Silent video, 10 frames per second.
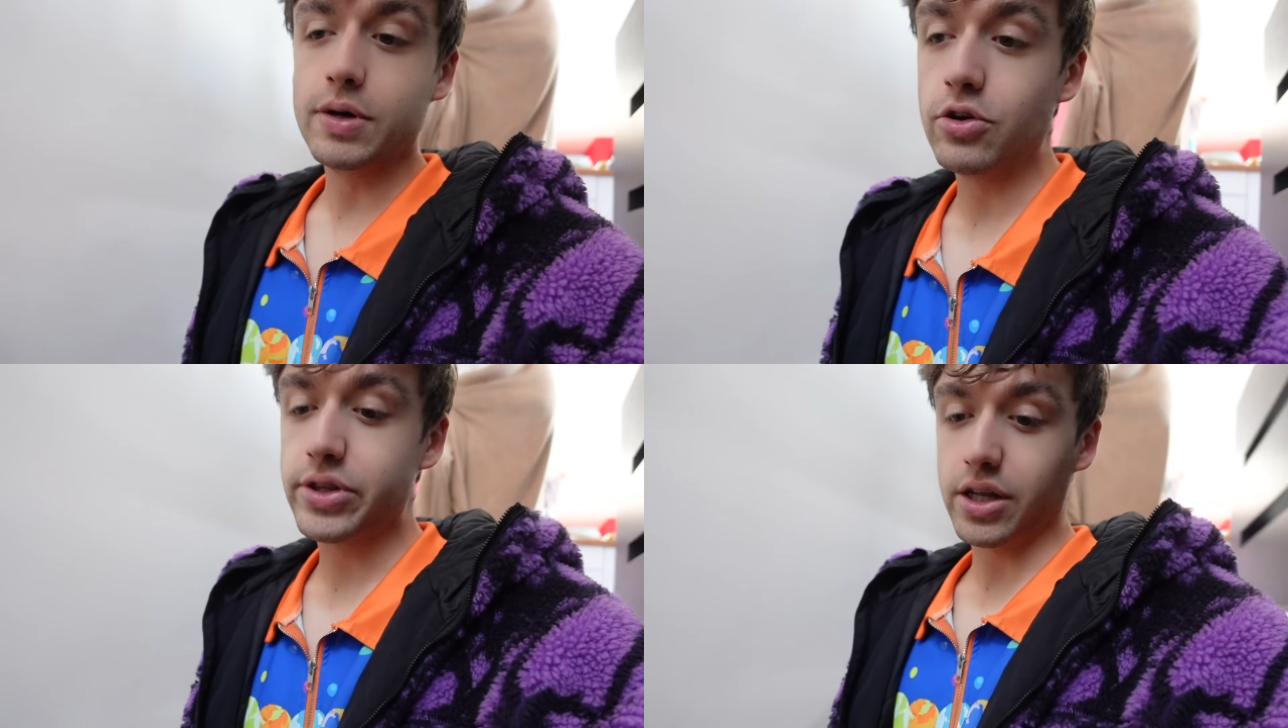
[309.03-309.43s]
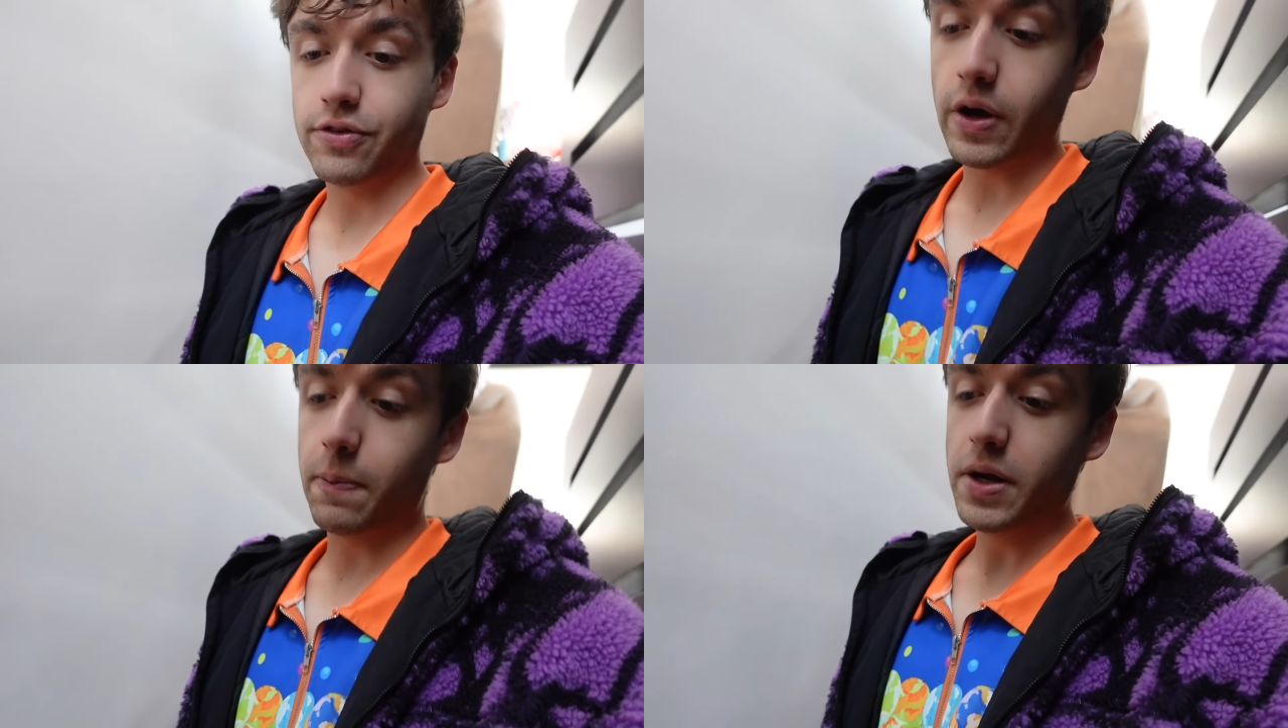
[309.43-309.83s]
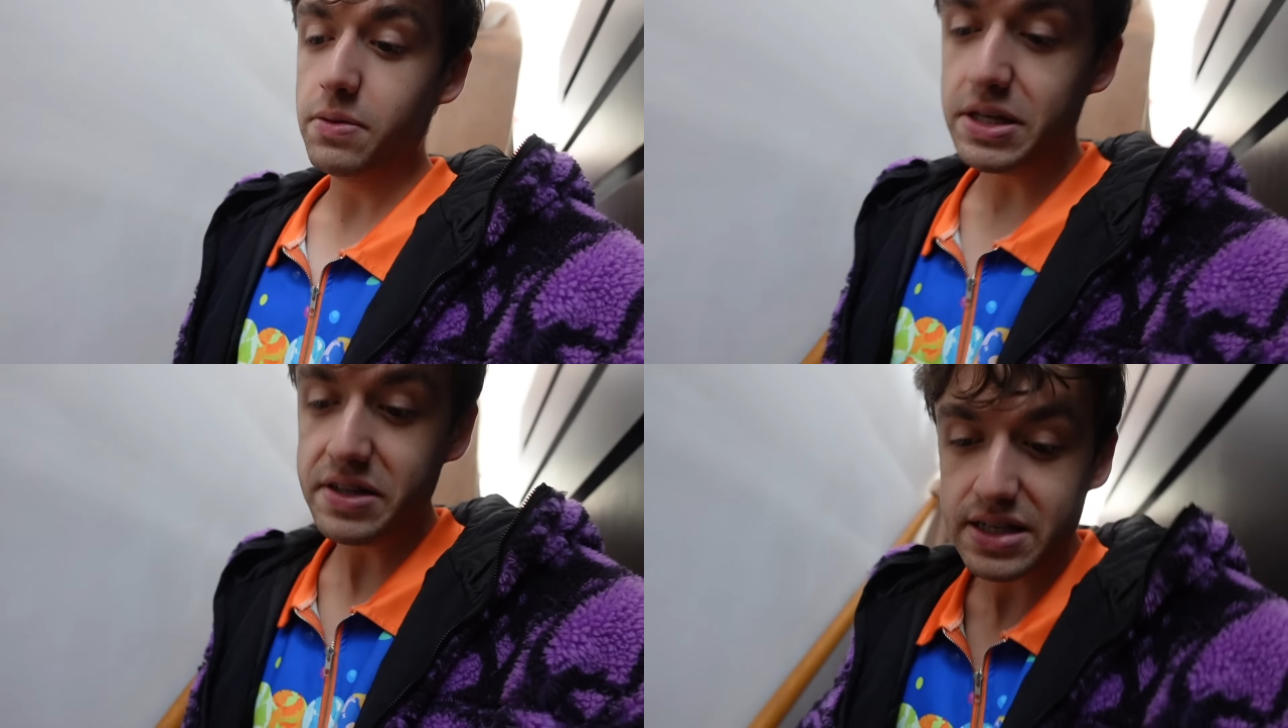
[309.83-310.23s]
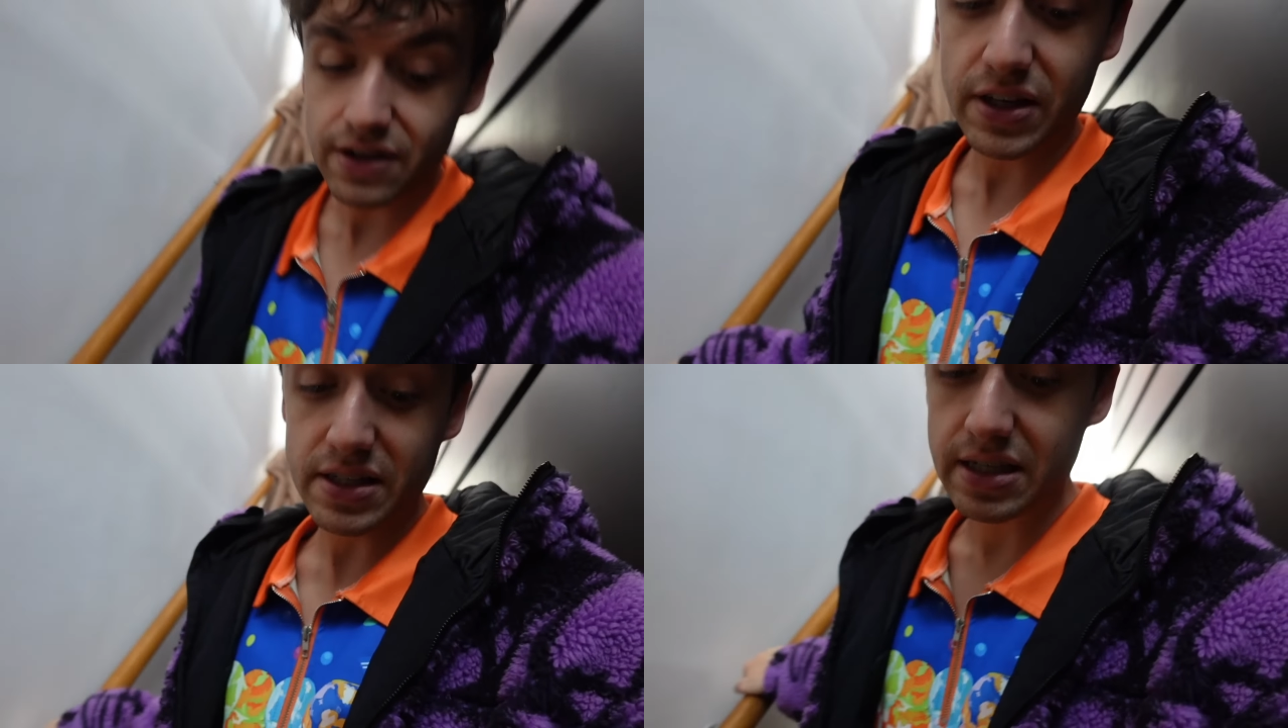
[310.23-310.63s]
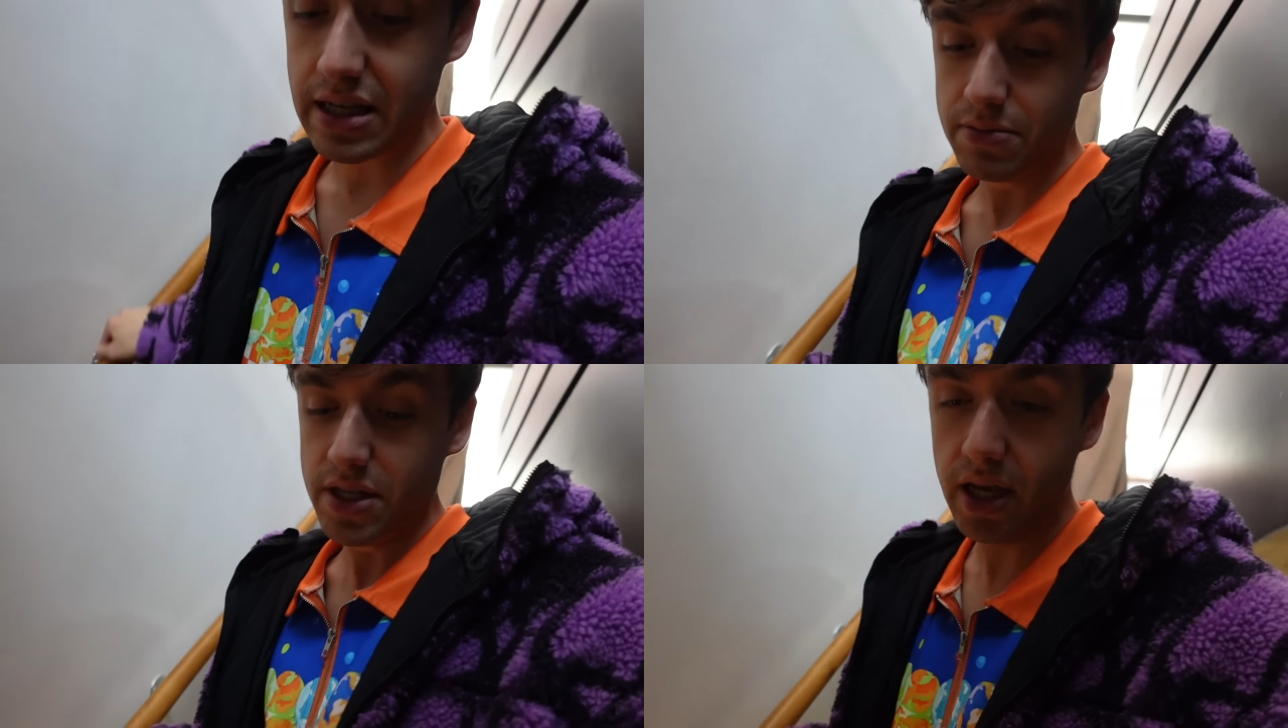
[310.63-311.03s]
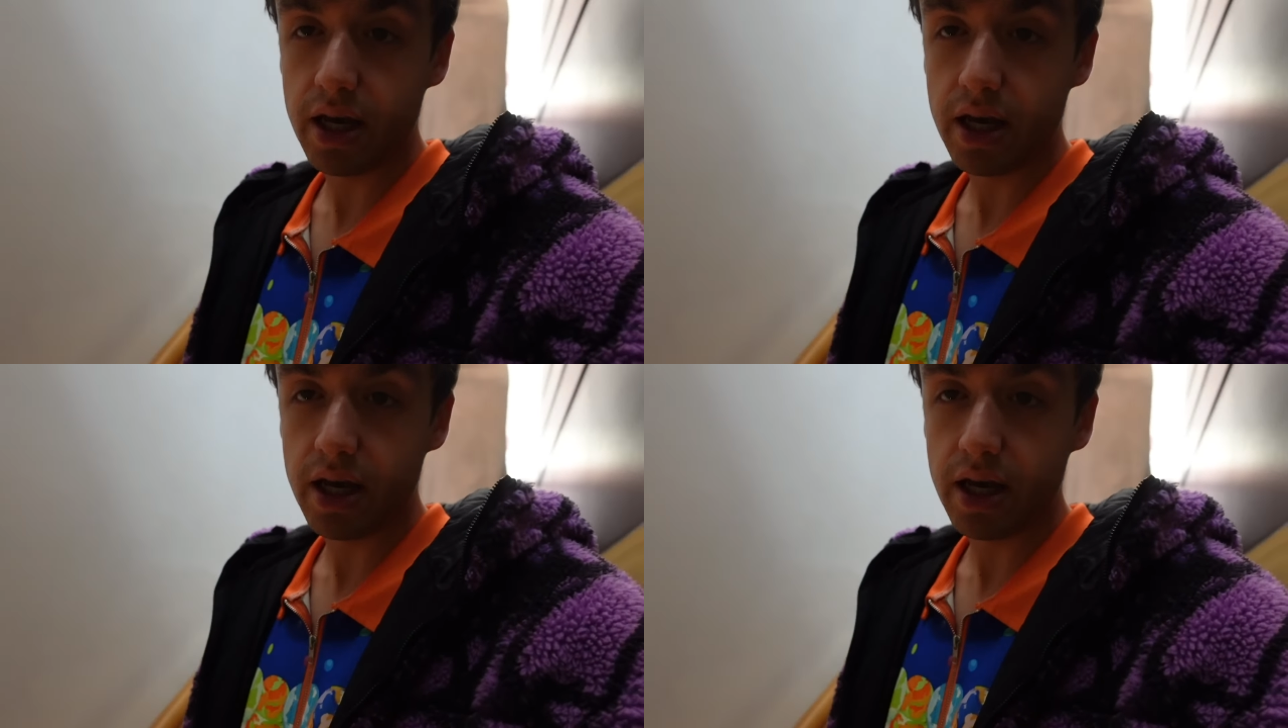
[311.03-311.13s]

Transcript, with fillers: elle est en train de faire plein de bêtises avec ses amis.